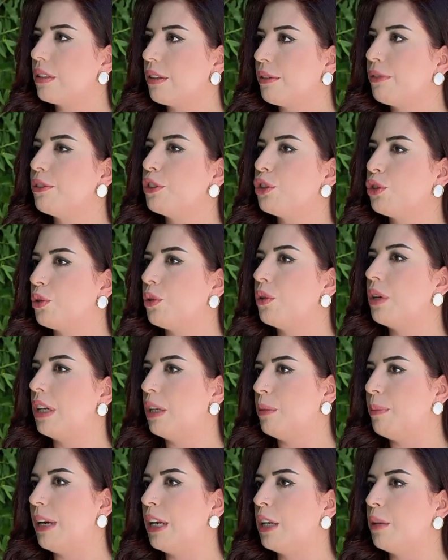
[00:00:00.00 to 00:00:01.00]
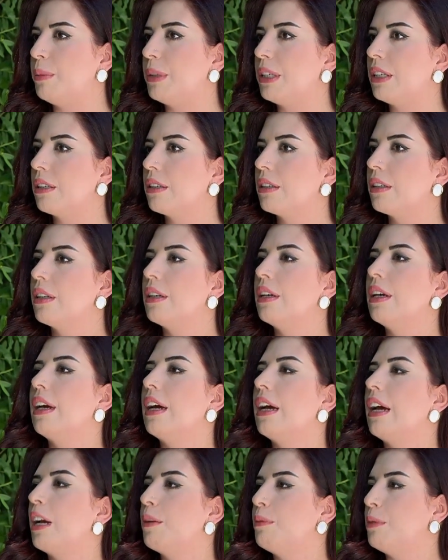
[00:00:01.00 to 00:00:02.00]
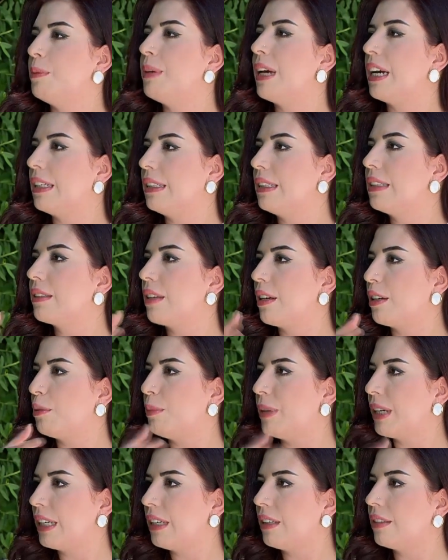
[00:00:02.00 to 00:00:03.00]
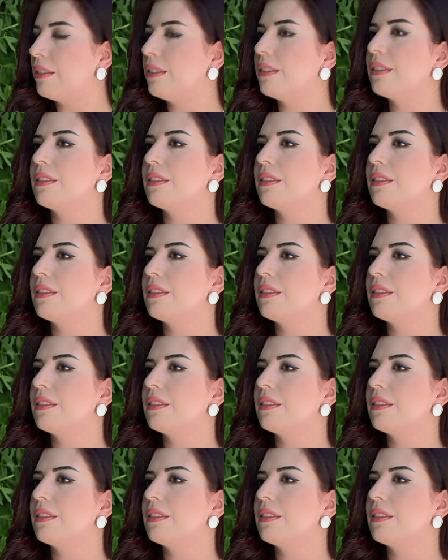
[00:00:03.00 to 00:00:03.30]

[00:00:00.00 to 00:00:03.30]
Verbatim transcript: طفي الشوق اللي بقلبي حبيبي عني صار بعيد